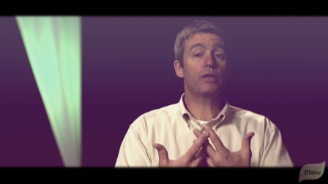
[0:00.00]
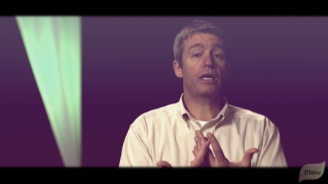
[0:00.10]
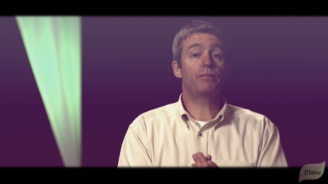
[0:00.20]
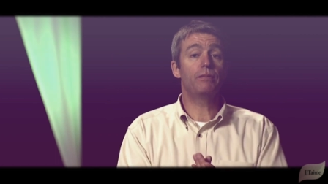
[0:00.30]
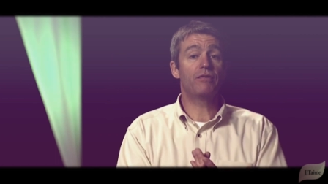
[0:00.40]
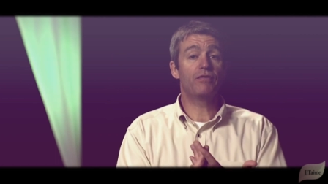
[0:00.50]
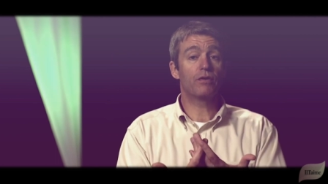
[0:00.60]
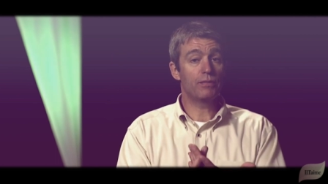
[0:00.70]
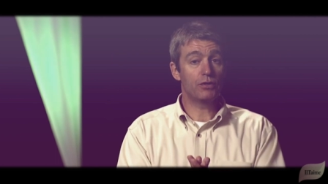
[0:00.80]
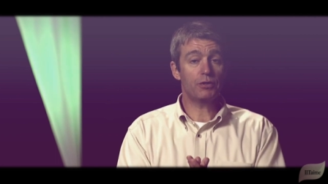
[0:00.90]
C'est ce
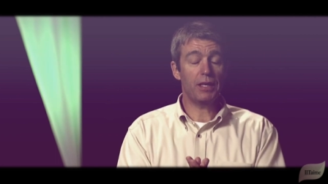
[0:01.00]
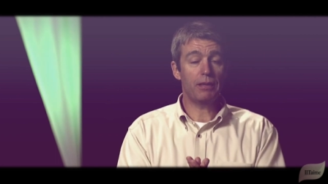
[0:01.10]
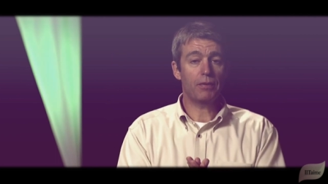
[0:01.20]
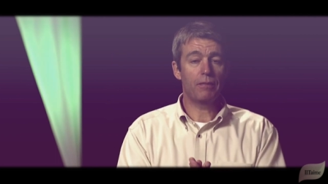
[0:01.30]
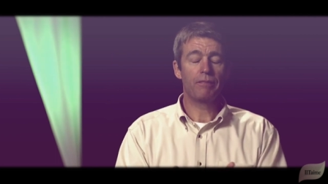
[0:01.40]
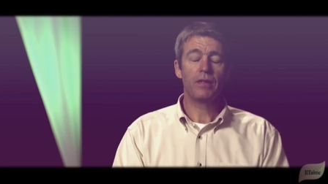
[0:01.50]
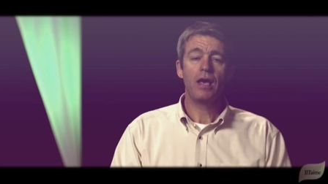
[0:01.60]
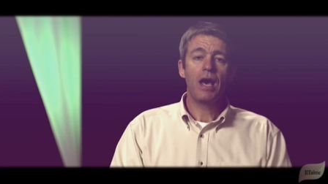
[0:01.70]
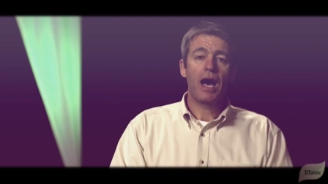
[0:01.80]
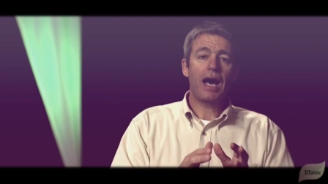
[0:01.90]
que je mets devant la
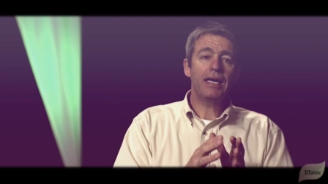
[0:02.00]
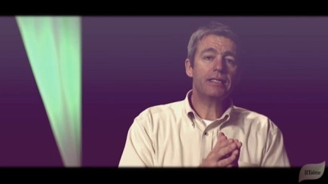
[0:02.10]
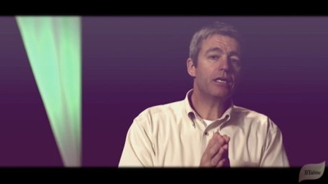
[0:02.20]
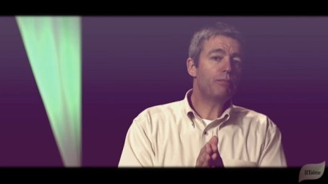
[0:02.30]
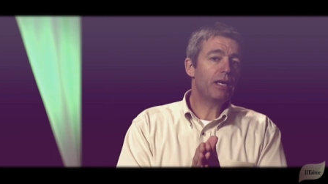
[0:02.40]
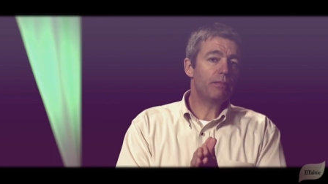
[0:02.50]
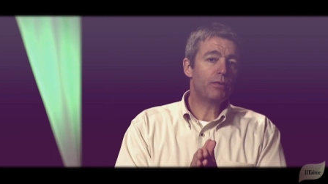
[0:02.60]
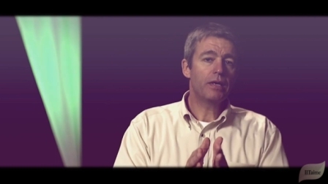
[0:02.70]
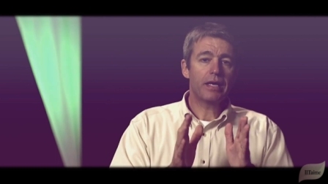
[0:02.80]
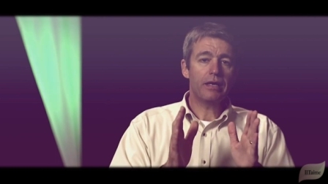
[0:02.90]
plupart des gens.
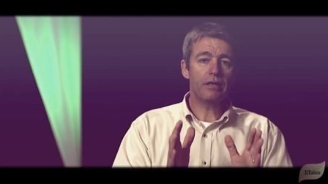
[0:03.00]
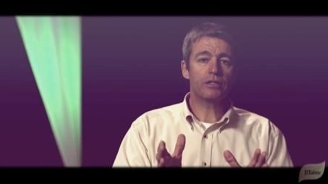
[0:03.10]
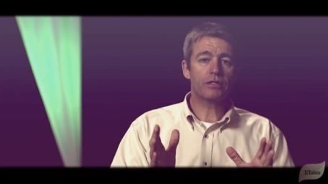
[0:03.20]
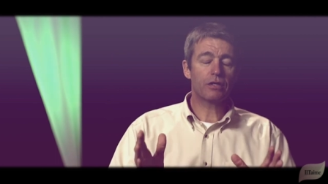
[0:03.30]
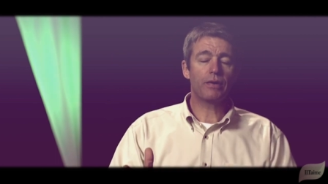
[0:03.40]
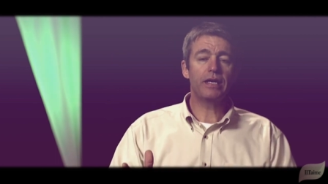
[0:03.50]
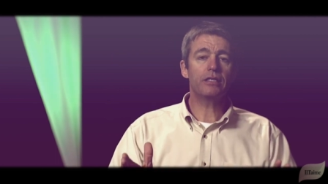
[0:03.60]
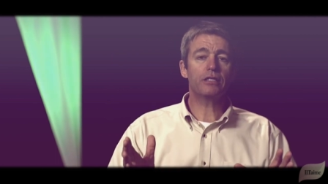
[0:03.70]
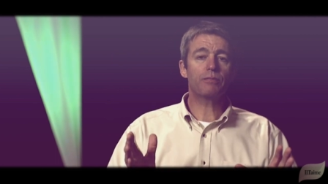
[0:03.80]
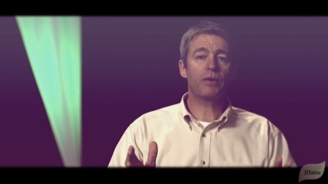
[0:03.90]
Je dis aux gens,
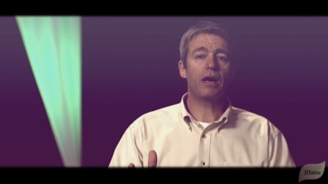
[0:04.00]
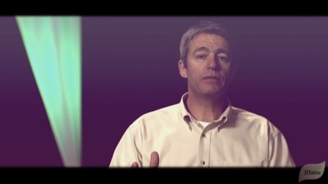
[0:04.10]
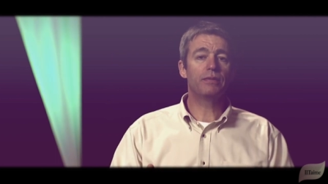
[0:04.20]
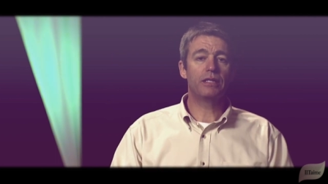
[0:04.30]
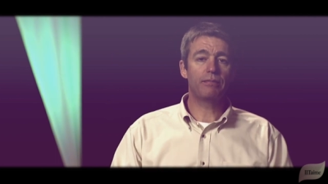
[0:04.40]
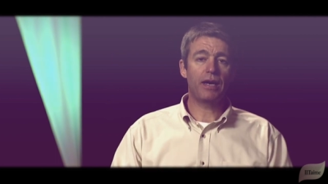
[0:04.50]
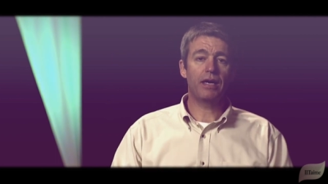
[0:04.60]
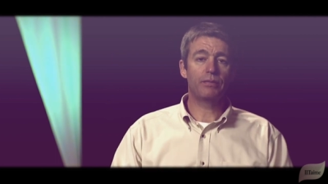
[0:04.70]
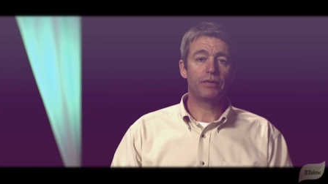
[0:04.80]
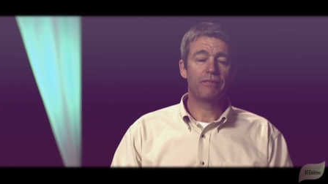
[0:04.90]
voici le plus grand
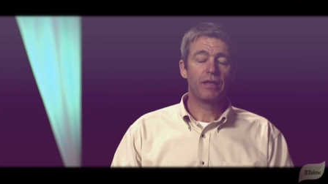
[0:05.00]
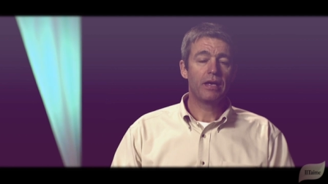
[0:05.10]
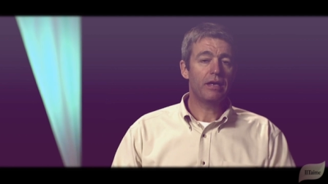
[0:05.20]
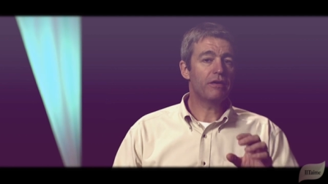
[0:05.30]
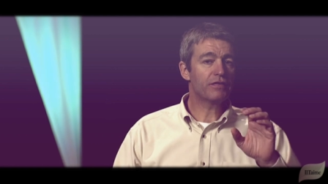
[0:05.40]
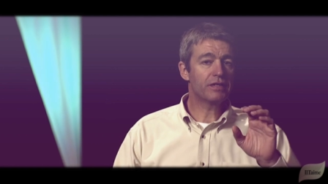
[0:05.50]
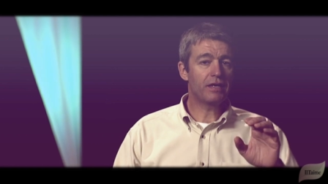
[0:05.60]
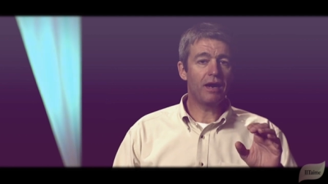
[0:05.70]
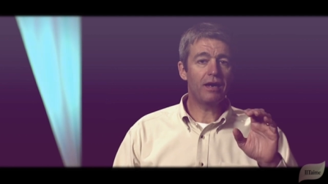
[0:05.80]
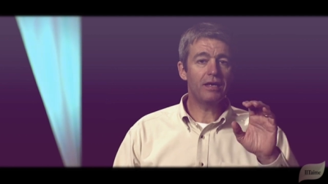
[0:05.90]
problème dans la Bible.
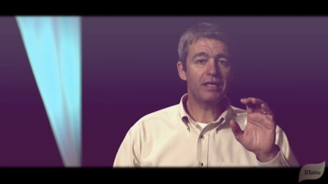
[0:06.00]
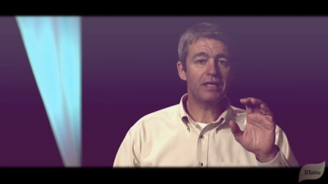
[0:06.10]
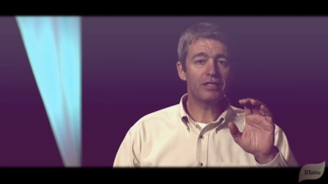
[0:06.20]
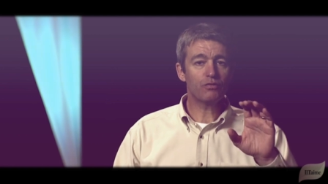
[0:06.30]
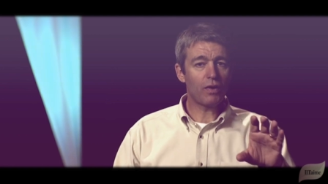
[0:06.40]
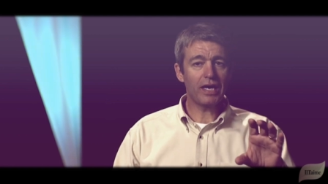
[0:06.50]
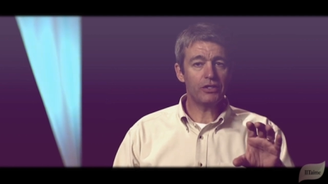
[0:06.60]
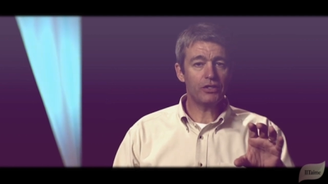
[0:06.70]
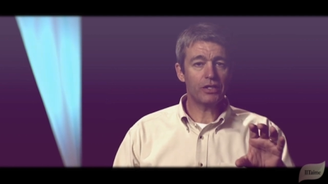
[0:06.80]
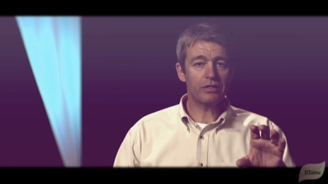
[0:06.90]
Si Dieu est
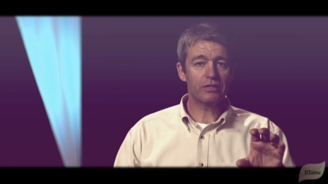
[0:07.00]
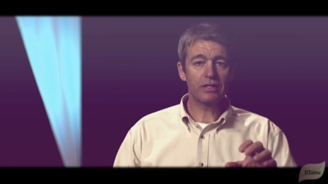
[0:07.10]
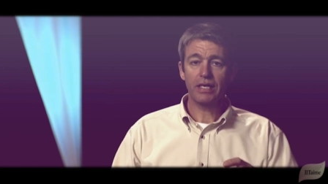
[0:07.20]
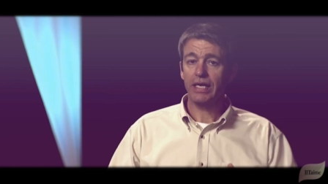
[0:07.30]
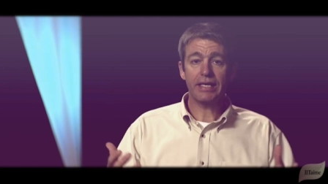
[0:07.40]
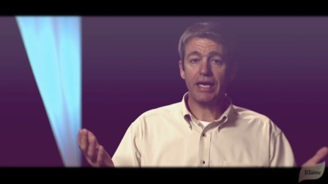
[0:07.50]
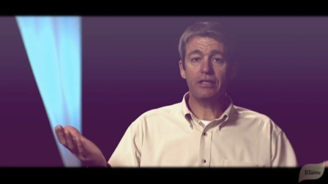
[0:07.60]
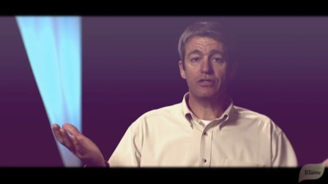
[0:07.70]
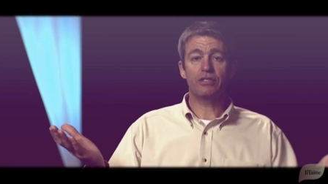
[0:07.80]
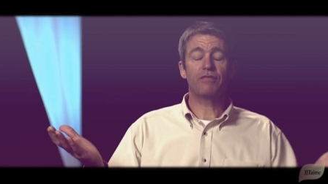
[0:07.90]
juste, il ne peut pas
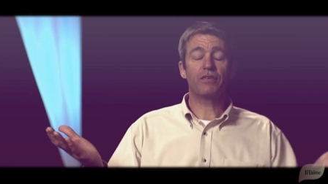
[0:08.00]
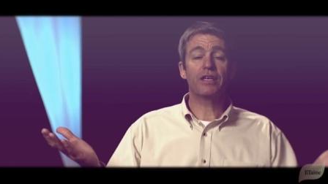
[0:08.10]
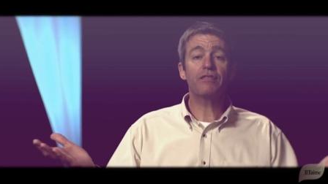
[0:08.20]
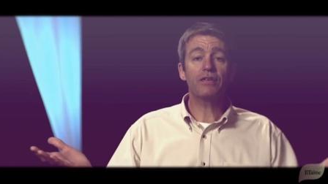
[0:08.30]
simplement vous